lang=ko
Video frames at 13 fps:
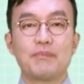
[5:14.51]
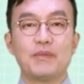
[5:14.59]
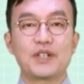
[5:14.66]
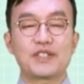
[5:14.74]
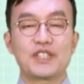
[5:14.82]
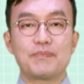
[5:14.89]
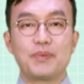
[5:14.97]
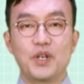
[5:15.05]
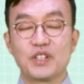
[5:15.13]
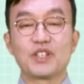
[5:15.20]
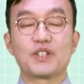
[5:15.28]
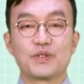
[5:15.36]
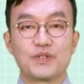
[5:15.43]
멋진
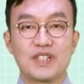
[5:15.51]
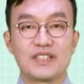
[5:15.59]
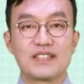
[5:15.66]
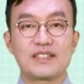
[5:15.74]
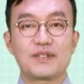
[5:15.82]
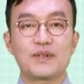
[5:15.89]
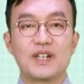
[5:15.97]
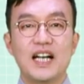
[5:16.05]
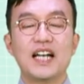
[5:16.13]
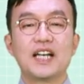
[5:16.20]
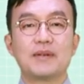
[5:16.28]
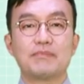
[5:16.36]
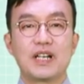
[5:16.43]
표현 우리
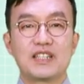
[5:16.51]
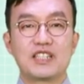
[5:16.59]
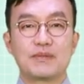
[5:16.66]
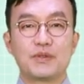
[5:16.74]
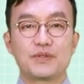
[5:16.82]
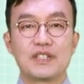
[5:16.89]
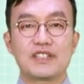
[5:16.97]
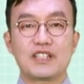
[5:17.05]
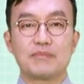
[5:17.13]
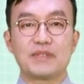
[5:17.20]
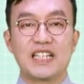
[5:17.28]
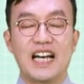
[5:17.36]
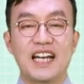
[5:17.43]
스스로가 만들어 볼 수 있을
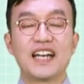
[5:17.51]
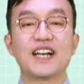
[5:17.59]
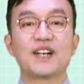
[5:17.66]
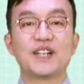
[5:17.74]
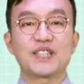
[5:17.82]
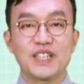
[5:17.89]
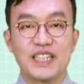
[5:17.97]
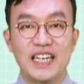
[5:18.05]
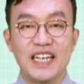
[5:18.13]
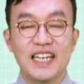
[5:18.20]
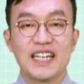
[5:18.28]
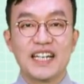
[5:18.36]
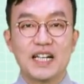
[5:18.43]
겁니다.
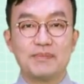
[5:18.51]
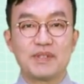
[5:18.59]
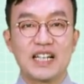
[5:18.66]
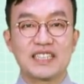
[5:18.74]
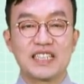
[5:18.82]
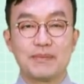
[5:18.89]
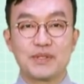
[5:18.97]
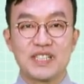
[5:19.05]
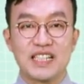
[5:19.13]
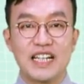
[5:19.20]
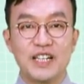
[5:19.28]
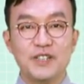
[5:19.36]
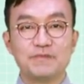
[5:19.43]
어떻게? 한번 같이
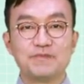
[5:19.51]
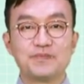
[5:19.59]
해보실까요?